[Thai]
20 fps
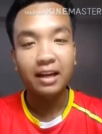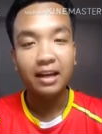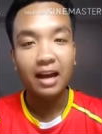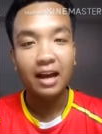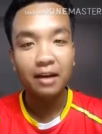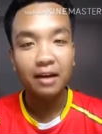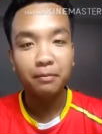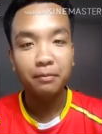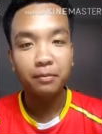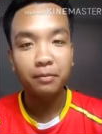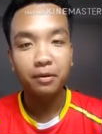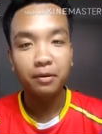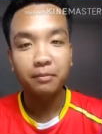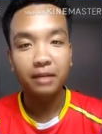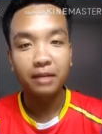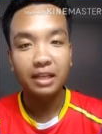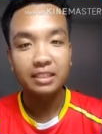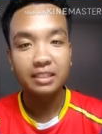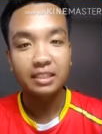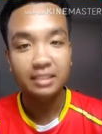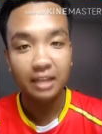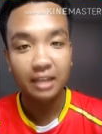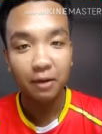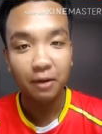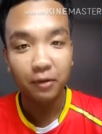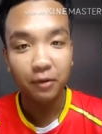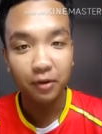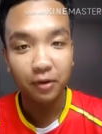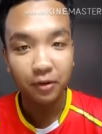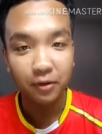ดีครับ ผมนายชัดชัย
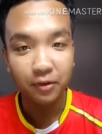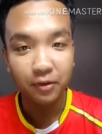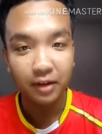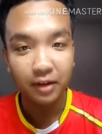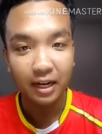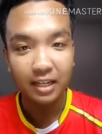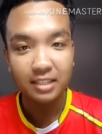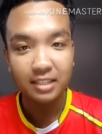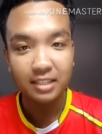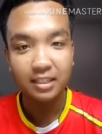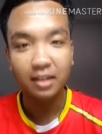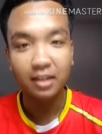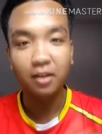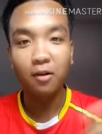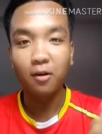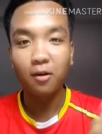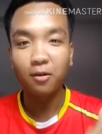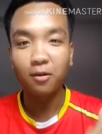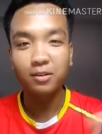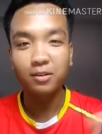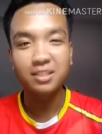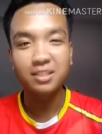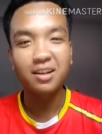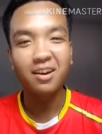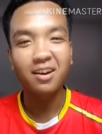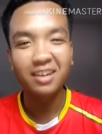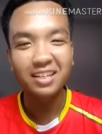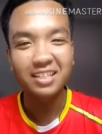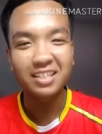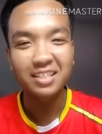วิรกุลนะคะนิสิต
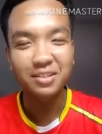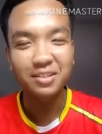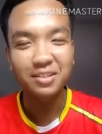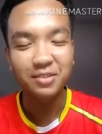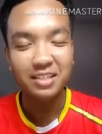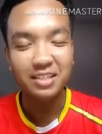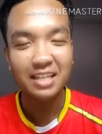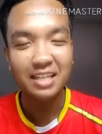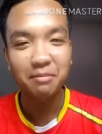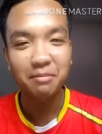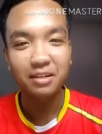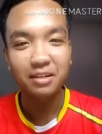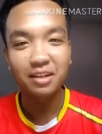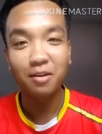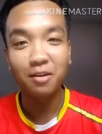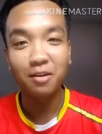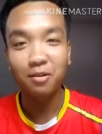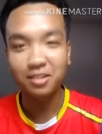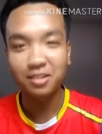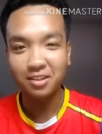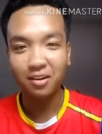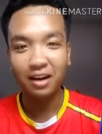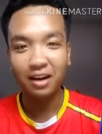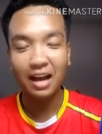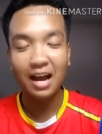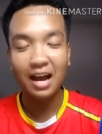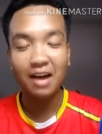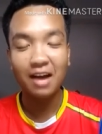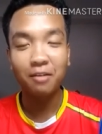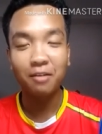
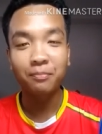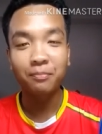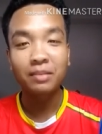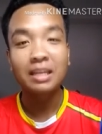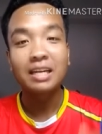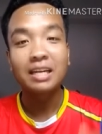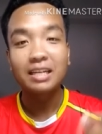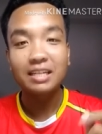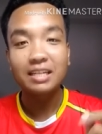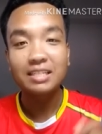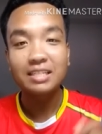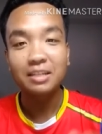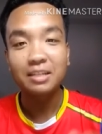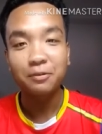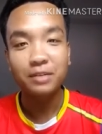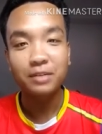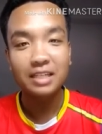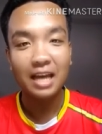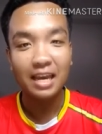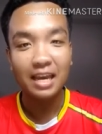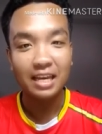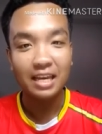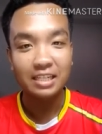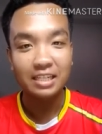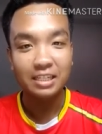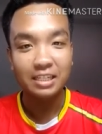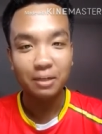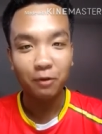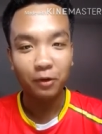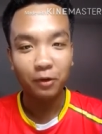621031629นิสิตวิชาเอก
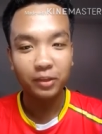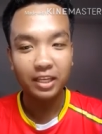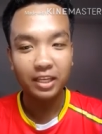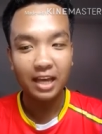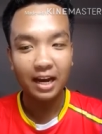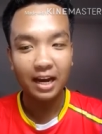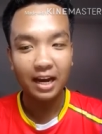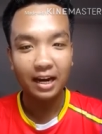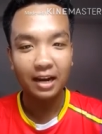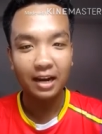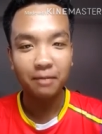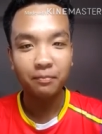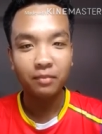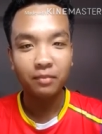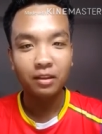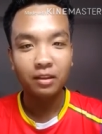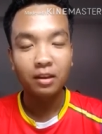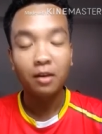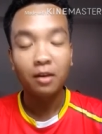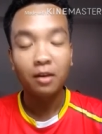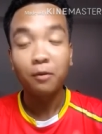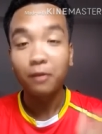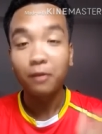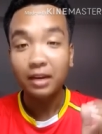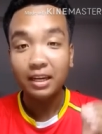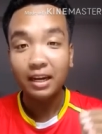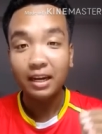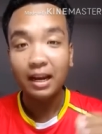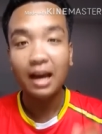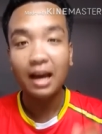ชีววิทยาครับ วัน
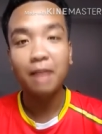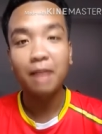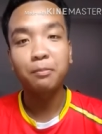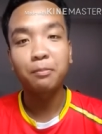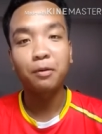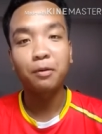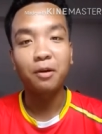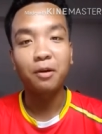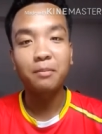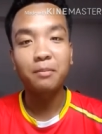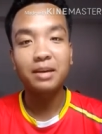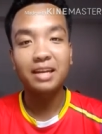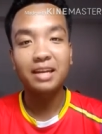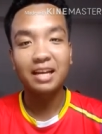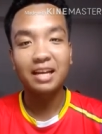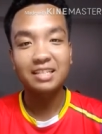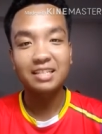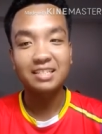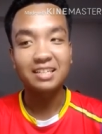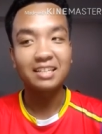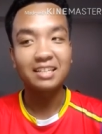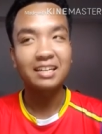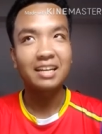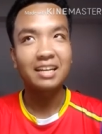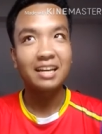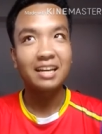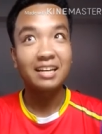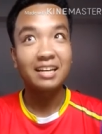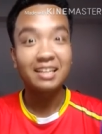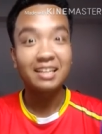นี้นะครับ ผมก็มีหนังสือ
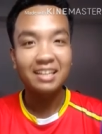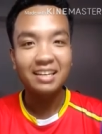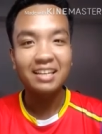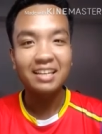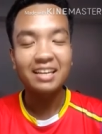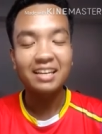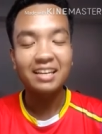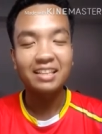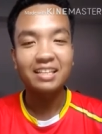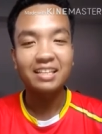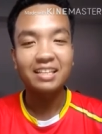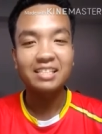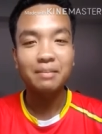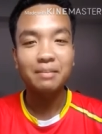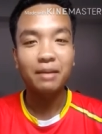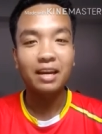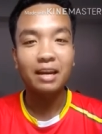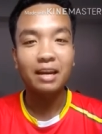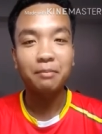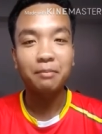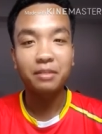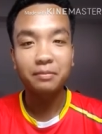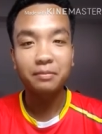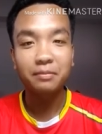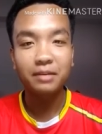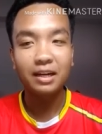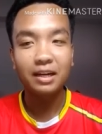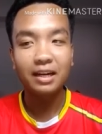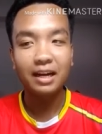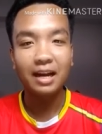ดีๆ ที่จะมาแนะนำ
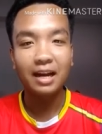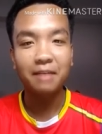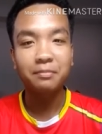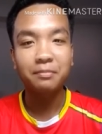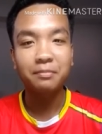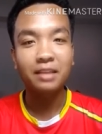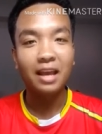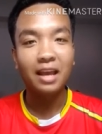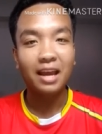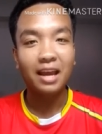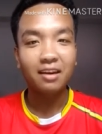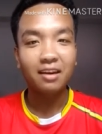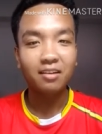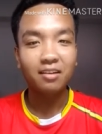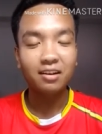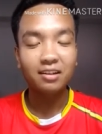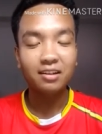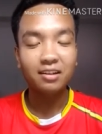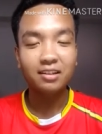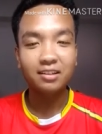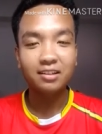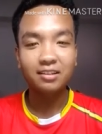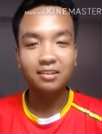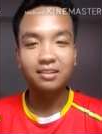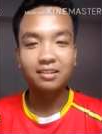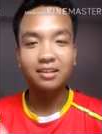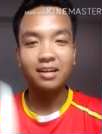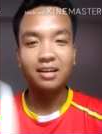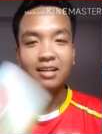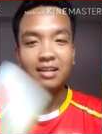เพื่อนๆนะครับ นั่นก็คือ
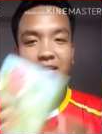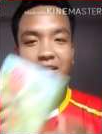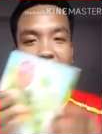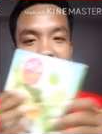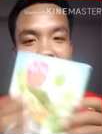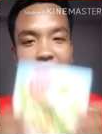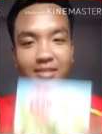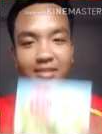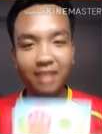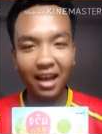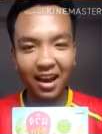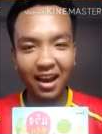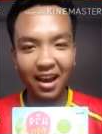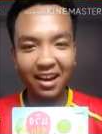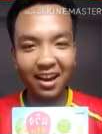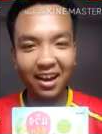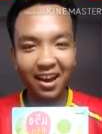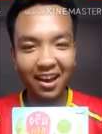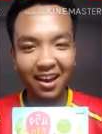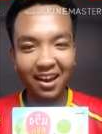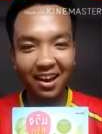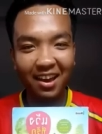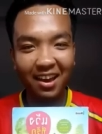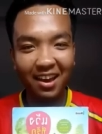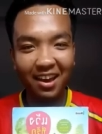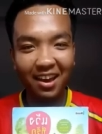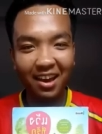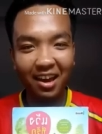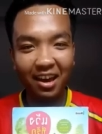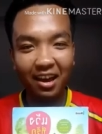ชาแด
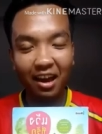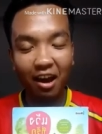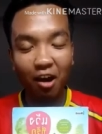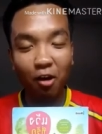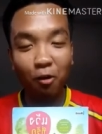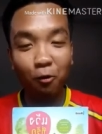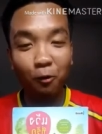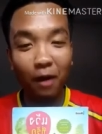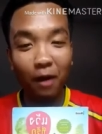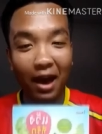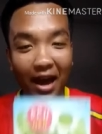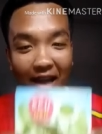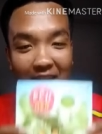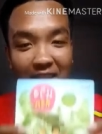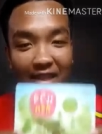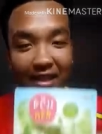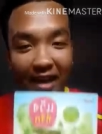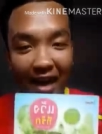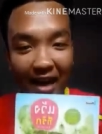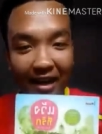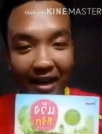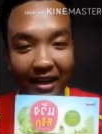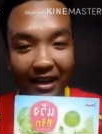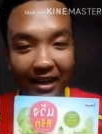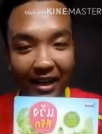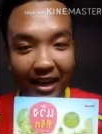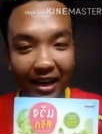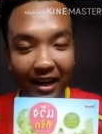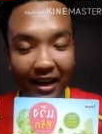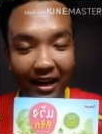แหวงที่รักนั่น
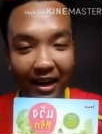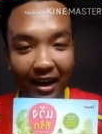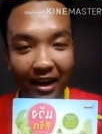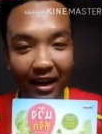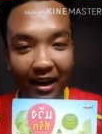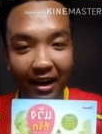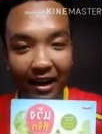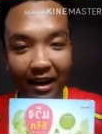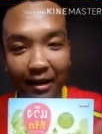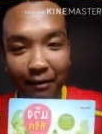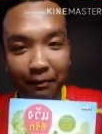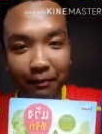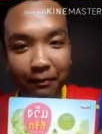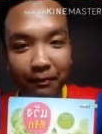เองครับ